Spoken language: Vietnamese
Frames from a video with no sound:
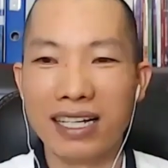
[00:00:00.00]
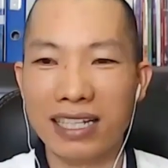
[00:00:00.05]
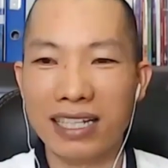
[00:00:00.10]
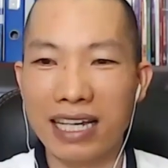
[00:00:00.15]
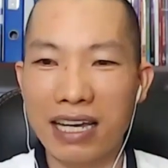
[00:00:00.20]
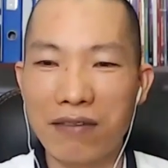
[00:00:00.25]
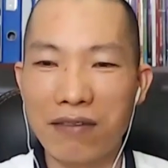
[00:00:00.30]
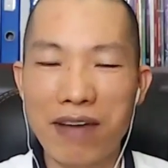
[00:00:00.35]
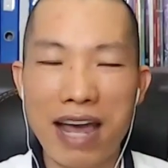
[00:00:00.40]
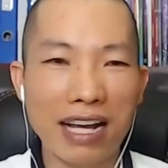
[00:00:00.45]

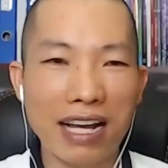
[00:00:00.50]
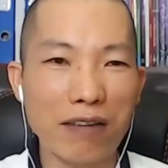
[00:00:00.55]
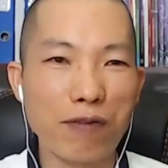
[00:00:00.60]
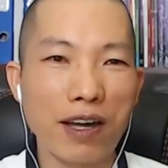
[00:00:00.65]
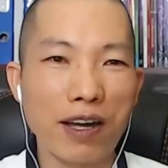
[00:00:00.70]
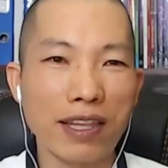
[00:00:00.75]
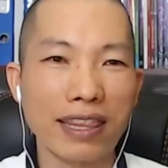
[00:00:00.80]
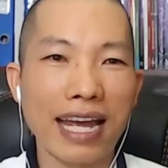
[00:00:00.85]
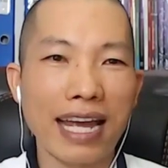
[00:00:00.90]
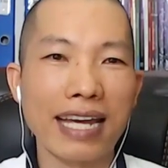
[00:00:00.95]
Thì về cái
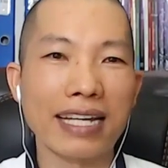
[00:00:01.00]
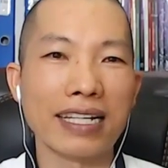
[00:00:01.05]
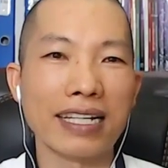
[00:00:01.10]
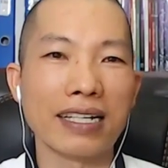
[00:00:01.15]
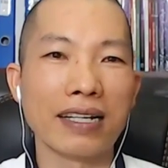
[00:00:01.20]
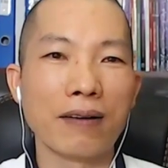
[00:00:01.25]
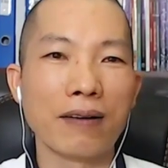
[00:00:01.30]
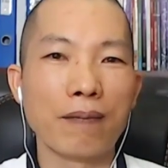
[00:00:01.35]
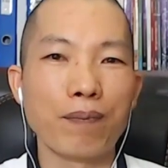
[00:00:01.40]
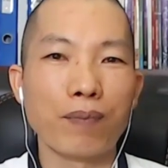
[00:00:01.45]
phần
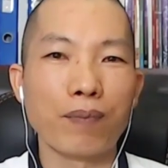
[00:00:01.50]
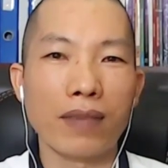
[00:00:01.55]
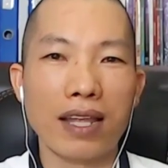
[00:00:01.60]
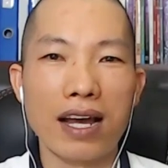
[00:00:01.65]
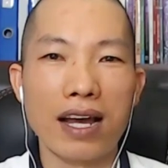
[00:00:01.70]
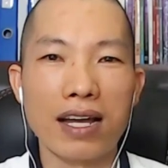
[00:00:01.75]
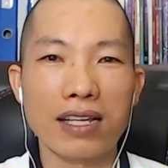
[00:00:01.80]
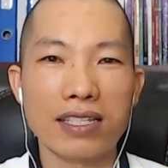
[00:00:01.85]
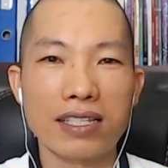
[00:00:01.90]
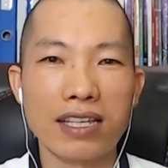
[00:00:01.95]
này
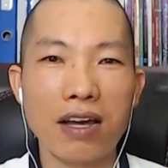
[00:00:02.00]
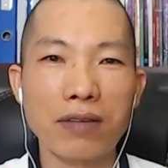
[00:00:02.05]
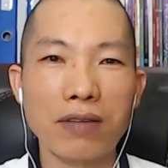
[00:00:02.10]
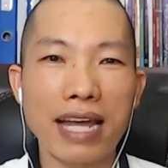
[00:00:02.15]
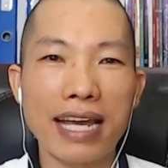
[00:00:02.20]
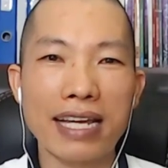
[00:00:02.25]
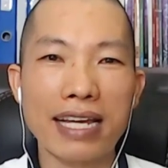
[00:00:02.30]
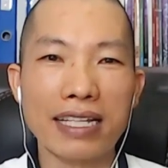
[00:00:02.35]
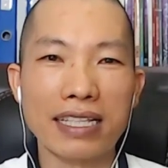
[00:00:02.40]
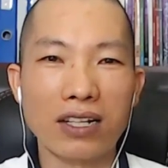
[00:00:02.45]
à, sau
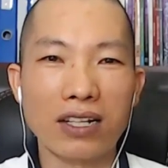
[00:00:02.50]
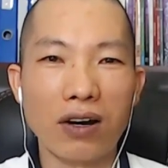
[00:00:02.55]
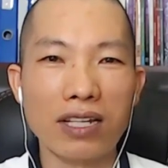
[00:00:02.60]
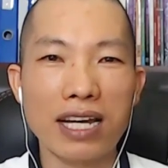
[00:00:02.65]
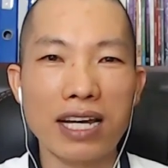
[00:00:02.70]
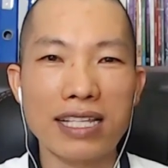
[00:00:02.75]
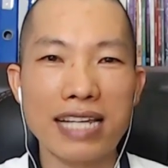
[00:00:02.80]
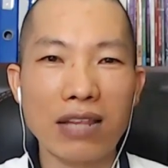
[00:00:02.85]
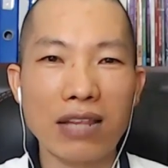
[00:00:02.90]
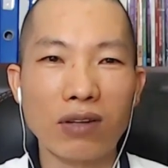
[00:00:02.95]
này có
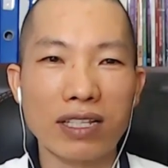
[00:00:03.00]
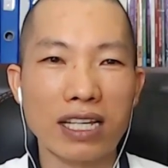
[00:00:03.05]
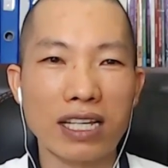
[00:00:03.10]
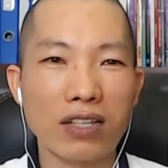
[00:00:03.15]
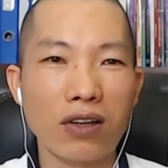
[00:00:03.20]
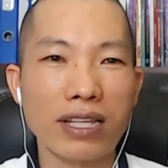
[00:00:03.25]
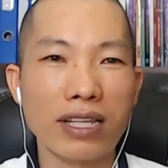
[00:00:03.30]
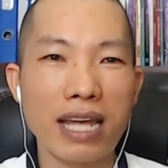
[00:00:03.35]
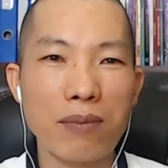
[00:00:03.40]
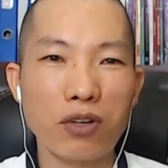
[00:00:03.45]
thời gian Thuận sẽ
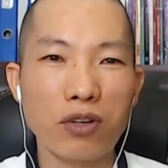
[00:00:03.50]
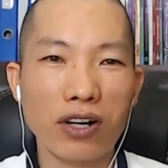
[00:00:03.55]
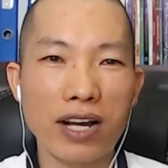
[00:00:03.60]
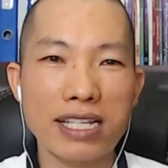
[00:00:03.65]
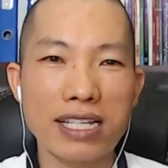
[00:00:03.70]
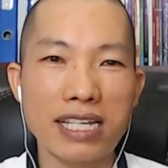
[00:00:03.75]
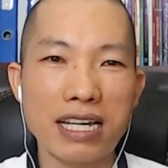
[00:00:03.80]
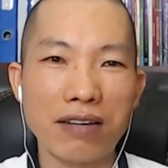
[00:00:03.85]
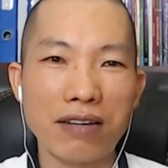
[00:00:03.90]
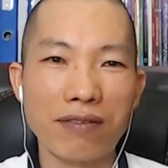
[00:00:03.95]
nói thêm cho các
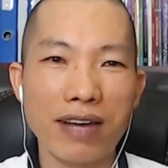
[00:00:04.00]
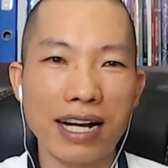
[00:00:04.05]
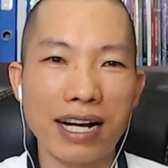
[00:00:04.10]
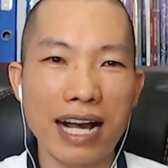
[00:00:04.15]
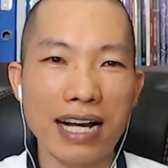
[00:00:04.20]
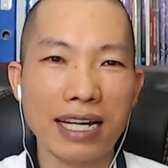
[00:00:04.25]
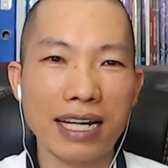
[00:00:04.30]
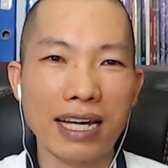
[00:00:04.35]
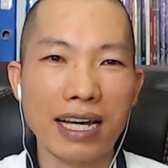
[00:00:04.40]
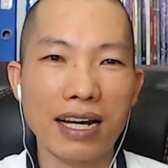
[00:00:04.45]
anh chị về
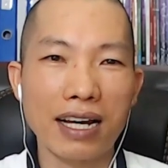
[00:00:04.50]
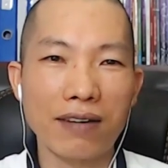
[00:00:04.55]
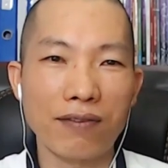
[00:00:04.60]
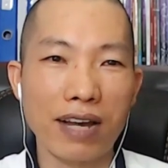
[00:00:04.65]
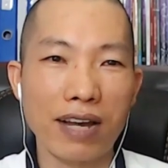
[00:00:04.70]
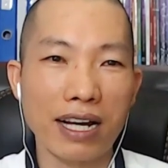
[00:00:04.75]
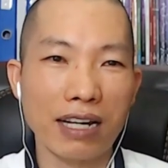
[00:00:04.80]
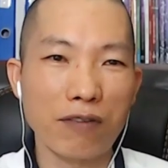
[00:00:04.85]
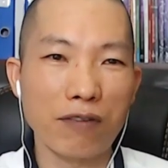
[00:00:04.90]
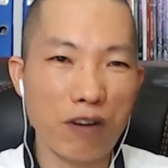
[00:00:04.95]
các cái
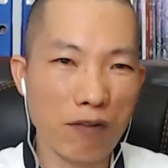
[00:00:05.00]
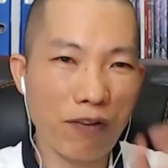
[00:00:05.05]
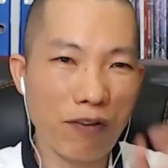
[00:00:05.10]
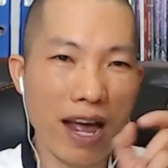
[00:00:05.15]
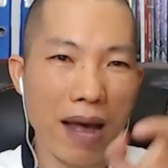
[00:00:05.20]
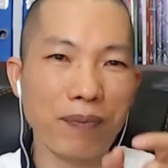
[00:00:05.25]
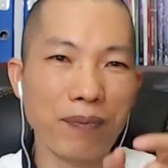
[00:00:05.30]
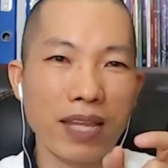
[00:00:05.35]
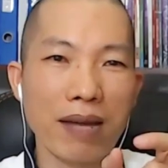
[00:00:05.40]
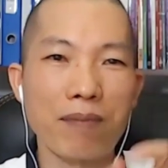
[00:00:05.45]
về cái phương
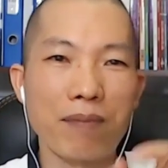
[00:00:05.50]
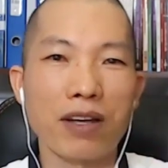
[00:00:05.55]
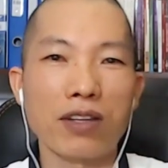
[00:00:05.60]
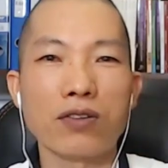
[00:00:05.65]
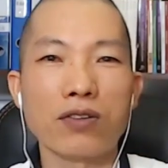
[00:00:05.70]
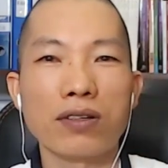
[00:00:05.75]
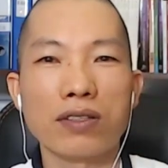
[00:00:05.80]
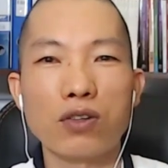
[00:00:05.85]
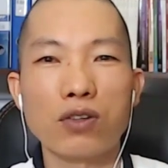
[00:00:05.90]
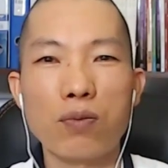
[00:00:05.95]
pháp để mà
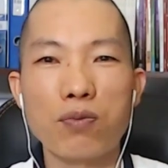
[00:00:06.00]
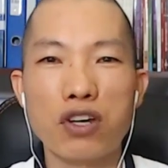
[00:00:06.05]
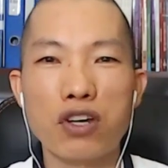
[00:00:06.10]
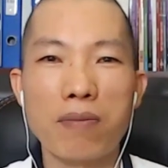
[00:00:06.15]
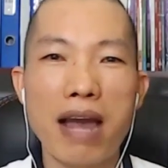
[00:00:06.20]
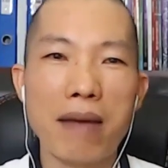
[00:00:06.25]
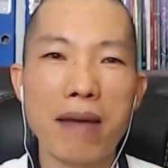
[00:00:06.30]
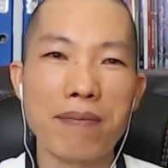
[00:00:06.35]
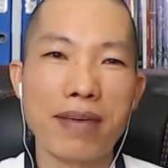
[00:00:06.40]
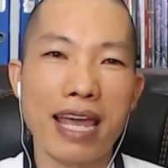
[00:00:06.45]
giúp cho
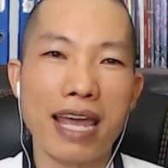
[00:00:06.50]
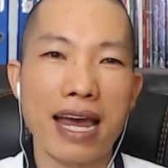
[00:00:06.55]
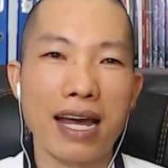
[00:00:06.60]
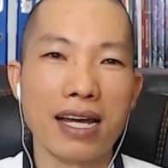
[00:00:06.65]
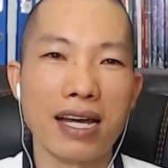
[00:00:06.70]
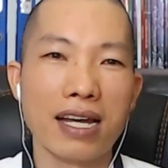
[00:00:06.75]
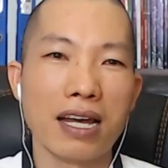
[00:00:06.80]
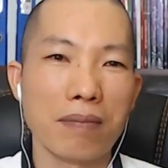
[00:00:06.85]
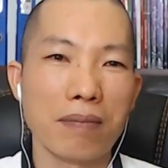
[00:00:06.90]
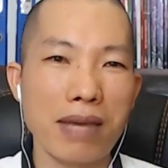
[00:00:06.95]
ba mẹ
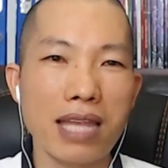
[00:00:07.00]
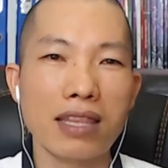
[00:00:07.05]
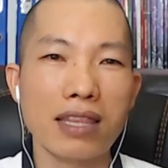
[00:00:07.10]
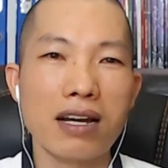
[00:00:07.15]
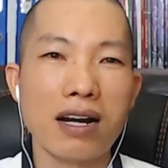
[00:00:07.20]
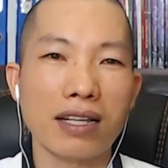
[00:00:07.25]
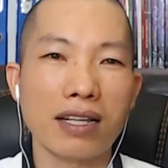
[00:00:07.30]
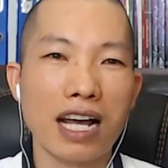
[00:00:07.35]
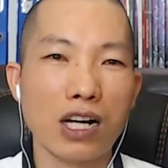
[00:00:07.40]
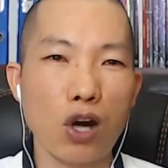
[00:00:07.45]
biết
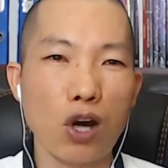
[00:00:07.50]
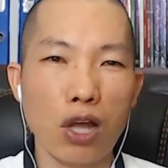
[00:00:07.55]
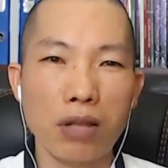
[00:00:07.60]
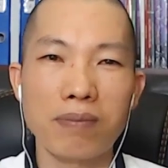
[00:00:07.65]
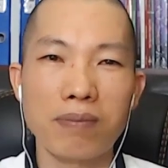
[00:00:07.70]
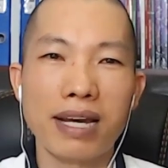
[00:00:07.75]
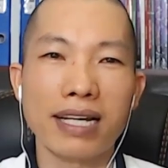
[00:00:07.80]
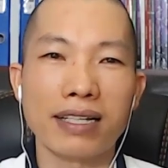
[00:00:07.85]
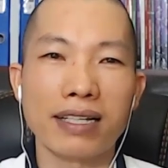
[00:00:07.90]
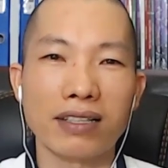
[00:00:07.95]
được là
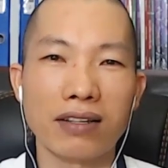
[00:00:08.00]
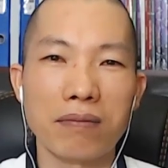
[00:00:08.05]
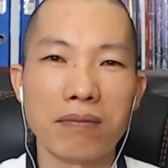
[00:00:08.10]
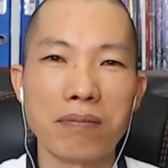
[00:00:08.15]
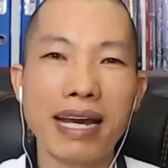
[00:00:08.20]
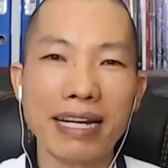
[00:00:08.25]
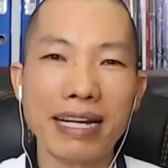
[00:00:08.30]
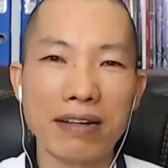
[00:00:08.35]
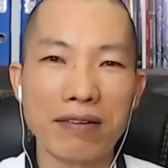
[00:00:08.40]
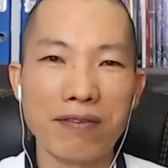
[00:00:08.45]
con mình nó
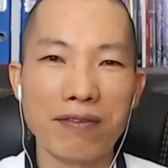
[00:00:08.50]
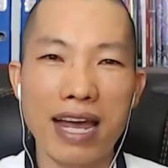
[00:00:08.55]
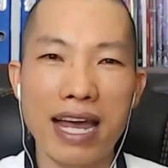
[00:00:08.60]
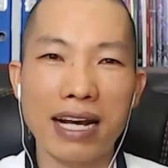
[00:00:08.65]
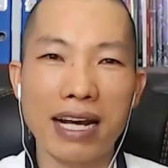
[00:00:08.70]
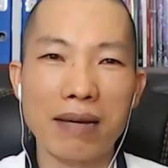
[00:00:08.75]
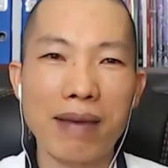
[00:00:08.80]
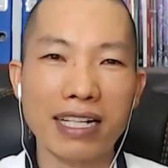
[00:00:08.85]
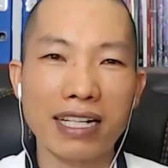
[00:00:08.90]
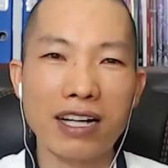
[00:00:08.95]
mạnh về
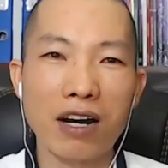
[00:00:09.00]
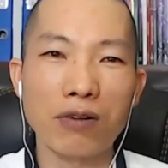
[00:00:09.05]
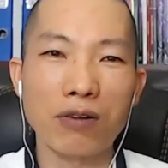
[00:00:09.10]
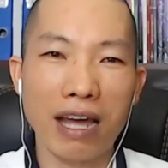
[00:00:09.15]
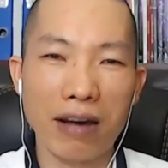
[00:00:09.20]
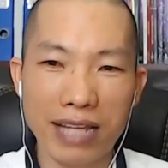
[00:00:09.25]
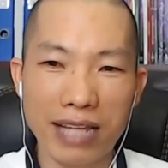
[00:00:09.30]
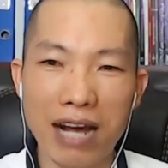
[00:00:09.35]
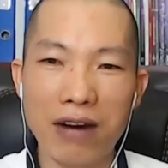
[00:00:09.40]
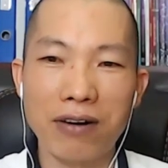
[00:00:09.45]
cái bán cầu
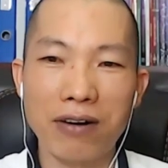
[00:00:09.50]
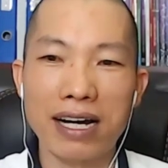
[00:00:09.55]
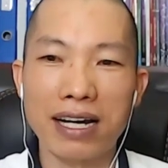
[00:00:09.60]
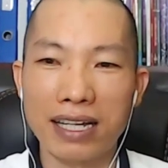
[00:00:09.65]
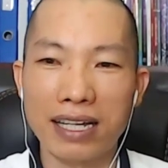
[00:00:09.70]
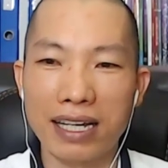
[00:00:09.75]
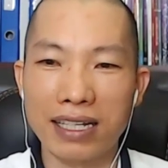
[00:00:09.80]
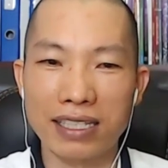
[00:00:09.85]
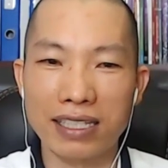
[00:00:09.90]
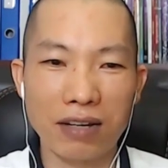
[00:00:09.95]
não nào ạ.
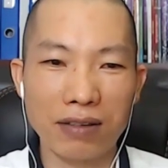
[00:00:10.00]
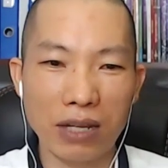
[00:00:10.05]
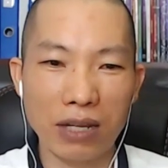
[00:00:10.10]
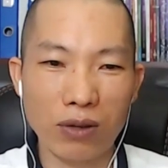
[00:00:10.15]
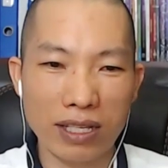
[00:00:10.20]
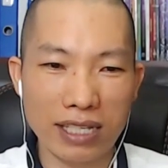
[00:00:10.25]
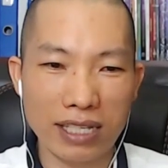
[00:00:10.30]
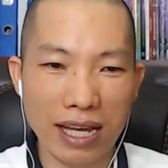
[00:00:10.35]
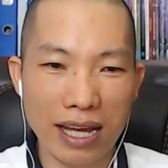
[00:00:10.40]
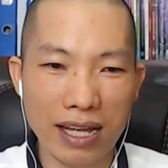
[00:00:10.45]
Sau này
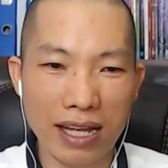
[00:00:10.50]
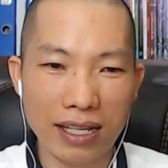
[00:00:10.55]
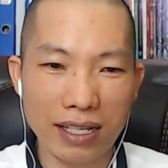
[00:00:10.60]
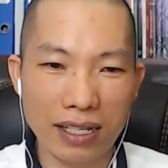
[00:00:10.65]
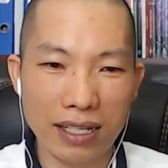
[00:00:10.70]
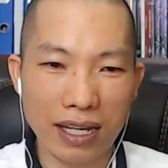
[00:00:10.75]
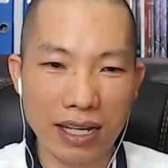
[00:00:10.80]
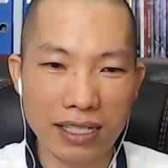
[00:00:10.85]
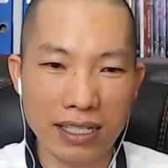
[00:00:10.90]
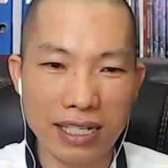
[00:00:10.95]
Thuận sẽ
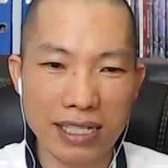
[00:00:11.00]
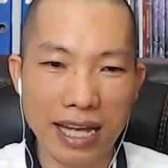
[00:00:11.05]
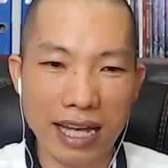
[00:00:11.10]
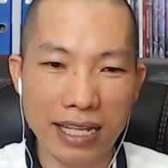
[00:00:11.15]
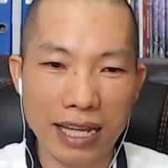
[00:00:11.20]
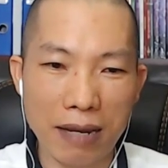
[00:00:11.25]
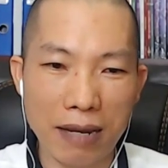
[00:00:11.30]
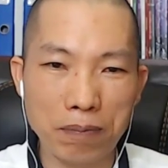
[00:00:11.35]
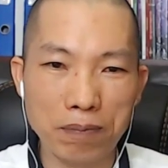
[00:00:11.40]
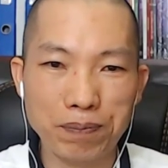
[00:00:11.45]
uh, chia sẻ
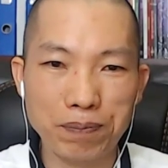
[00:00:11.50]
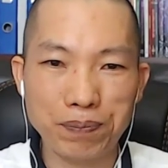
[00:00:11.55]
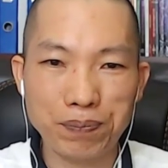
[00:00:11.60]
thêm.